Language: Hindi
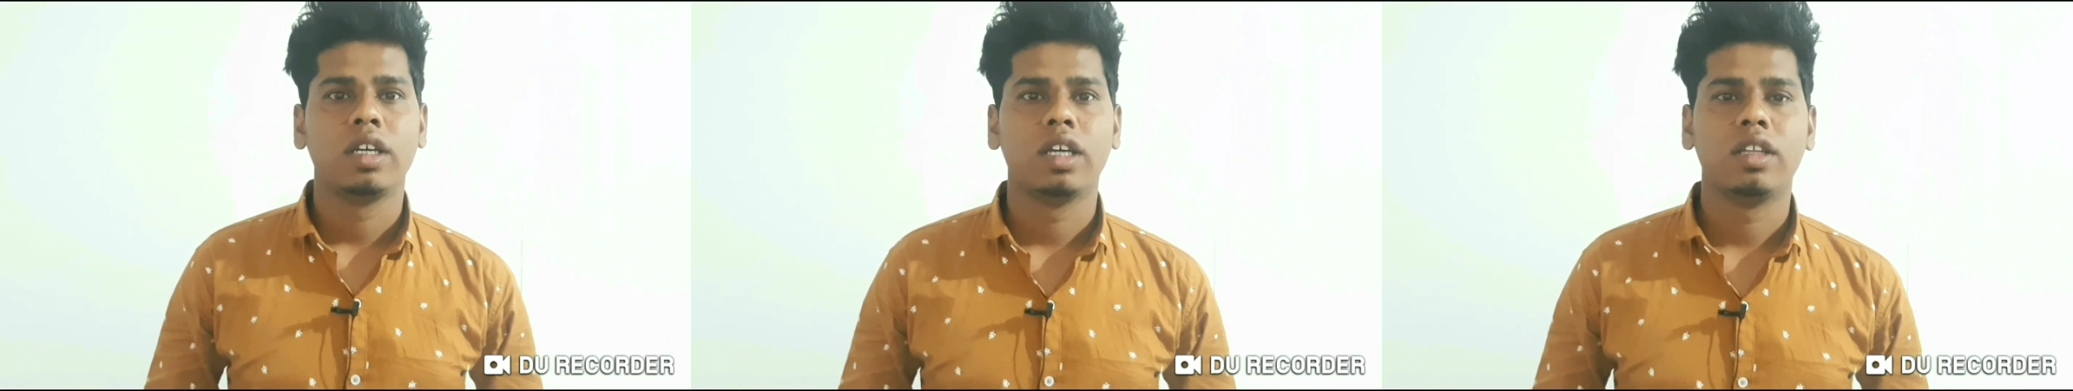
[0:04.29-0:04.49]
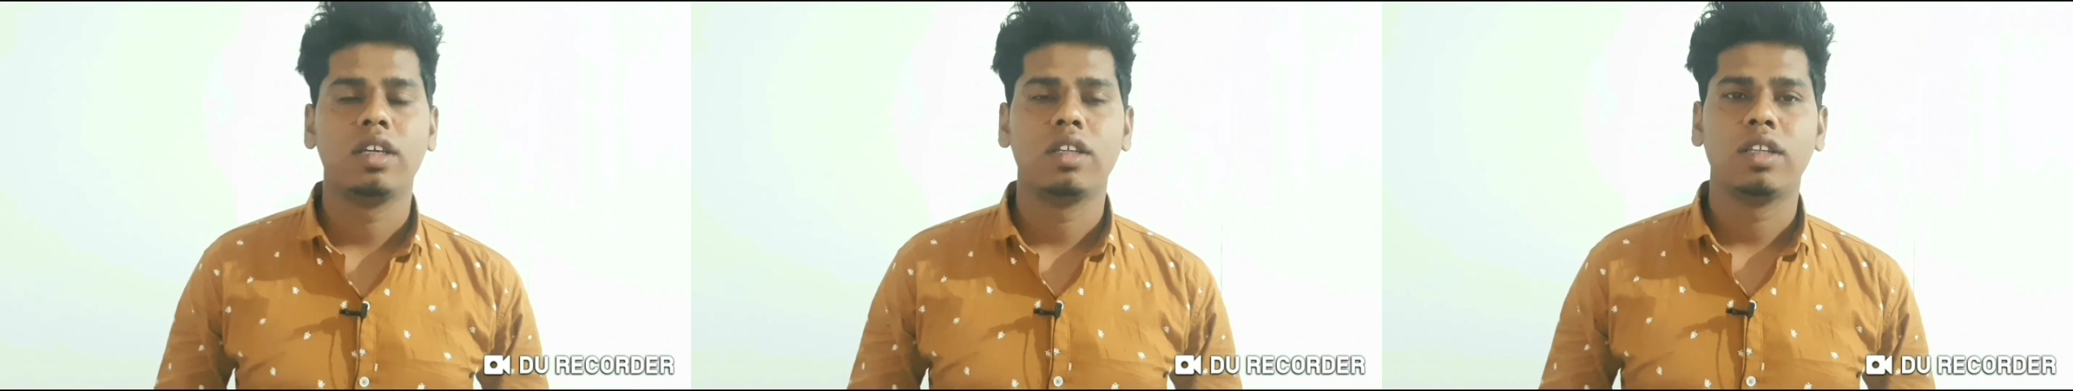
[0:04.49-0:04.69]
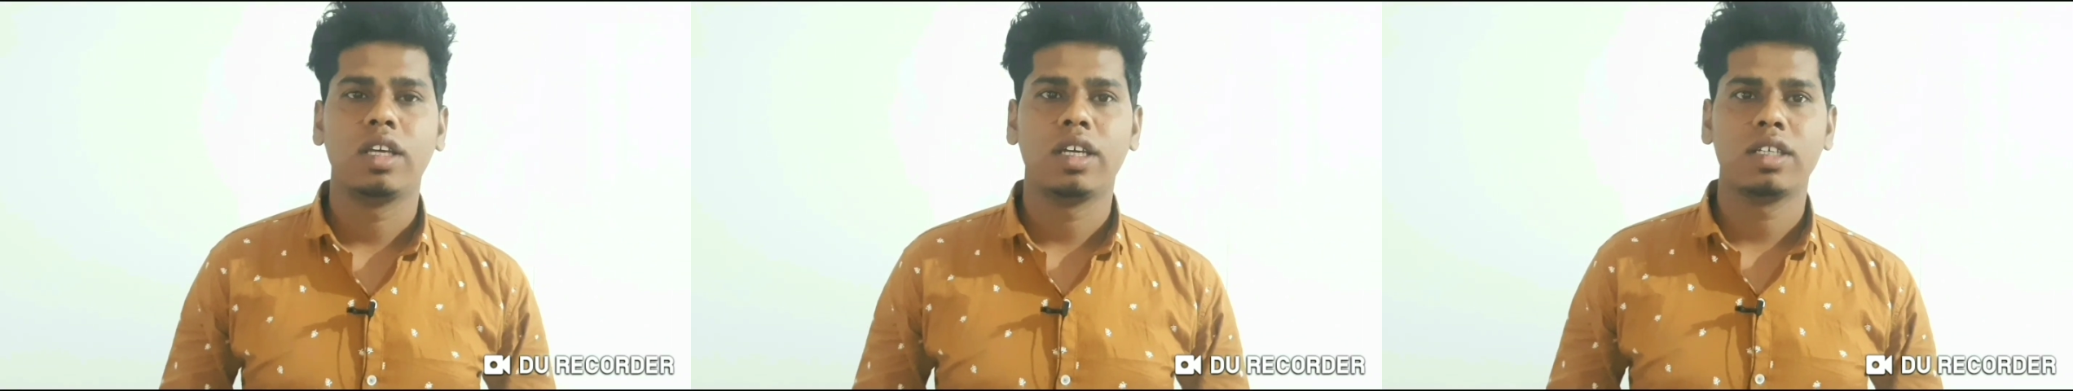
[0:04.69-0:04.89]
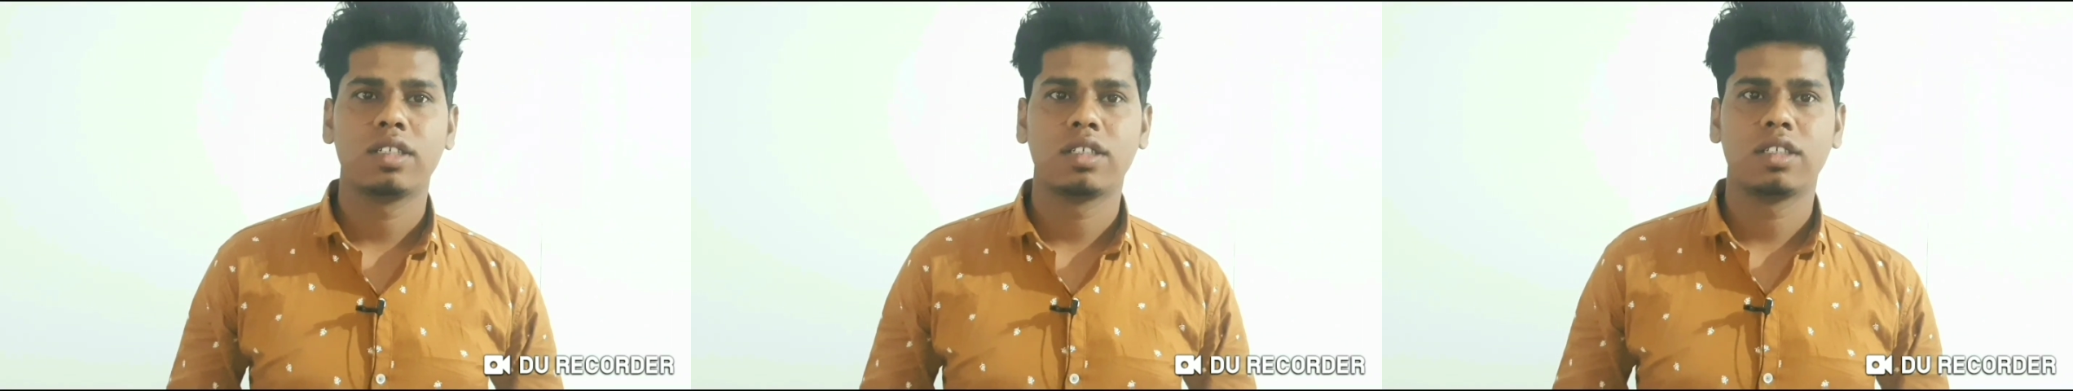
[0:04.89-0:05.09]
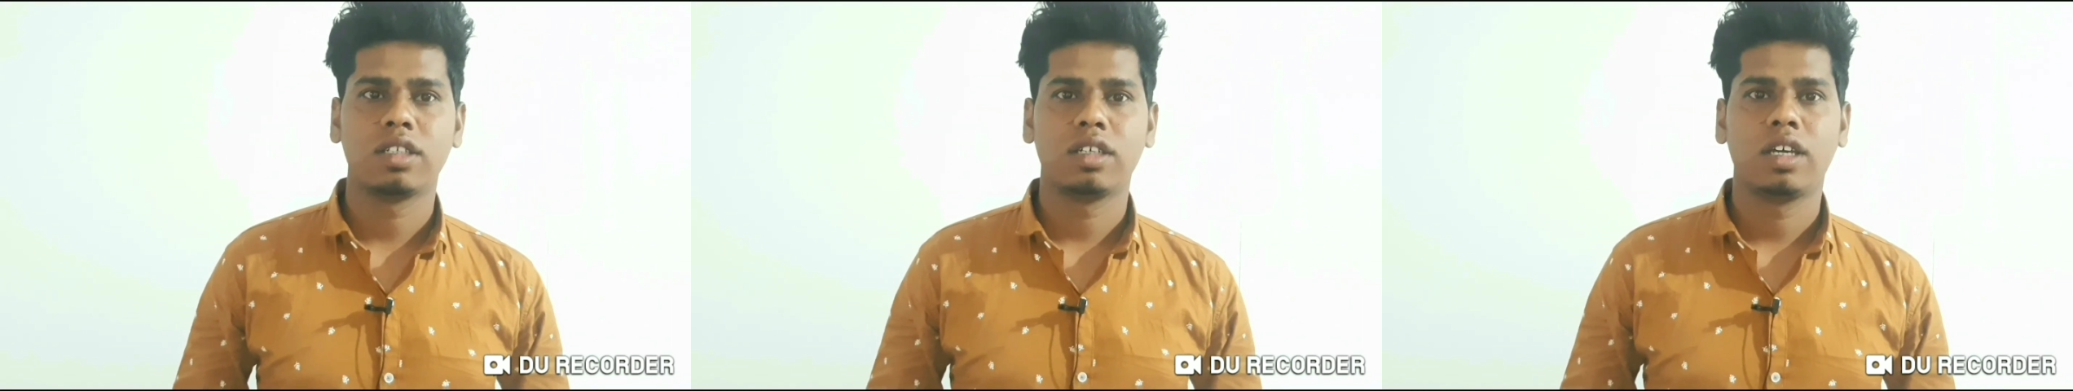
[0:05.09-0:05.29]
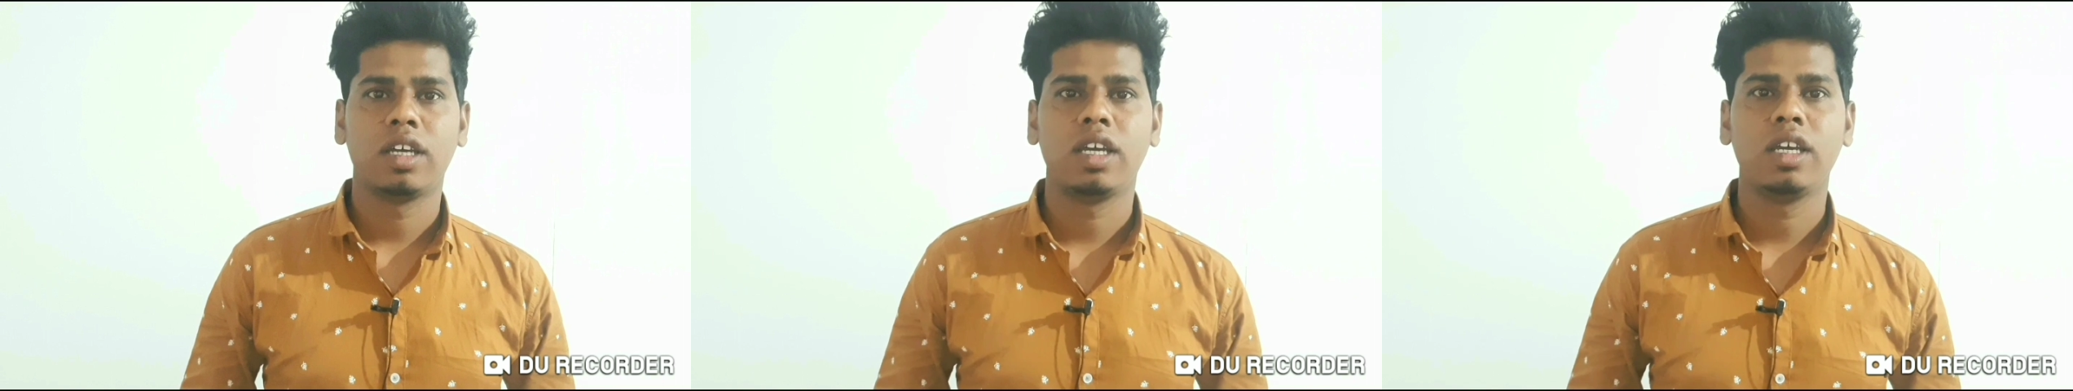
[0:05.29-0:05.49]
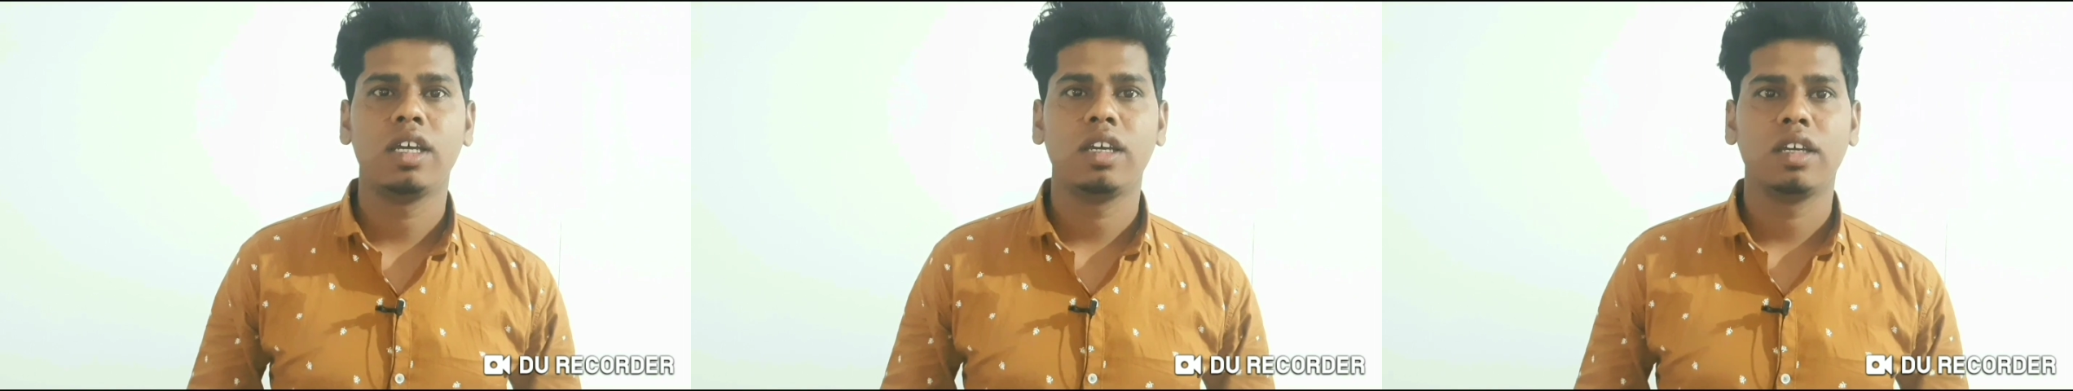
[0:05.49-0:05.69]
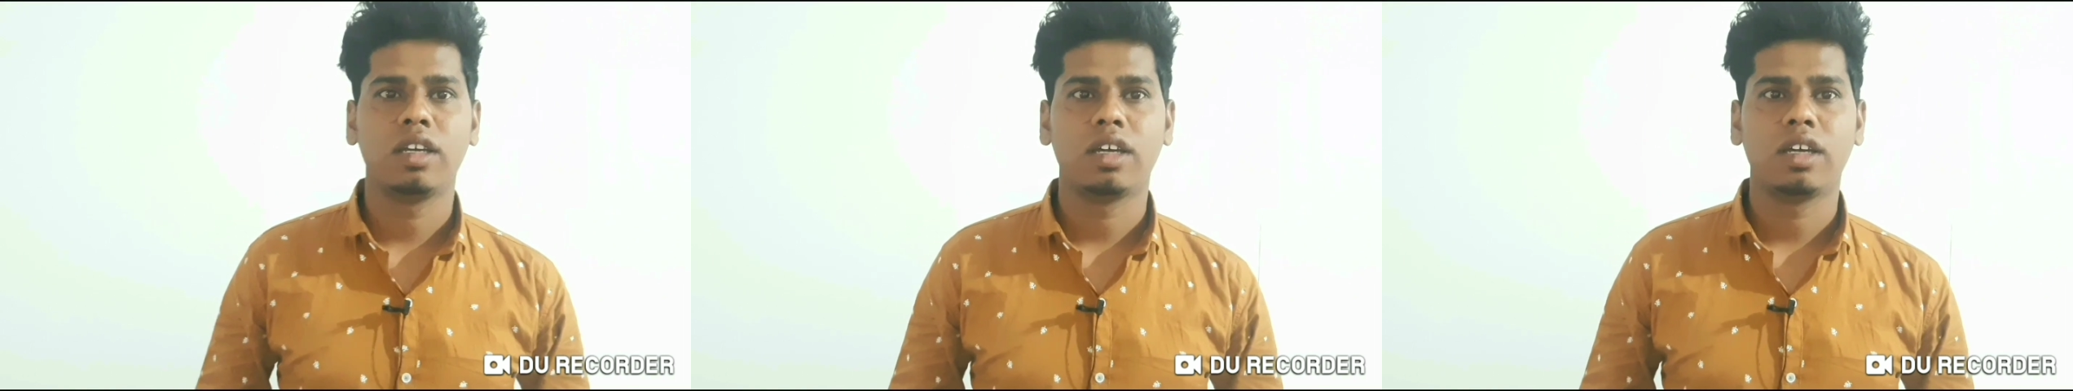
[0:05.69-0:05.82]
यदि देश ही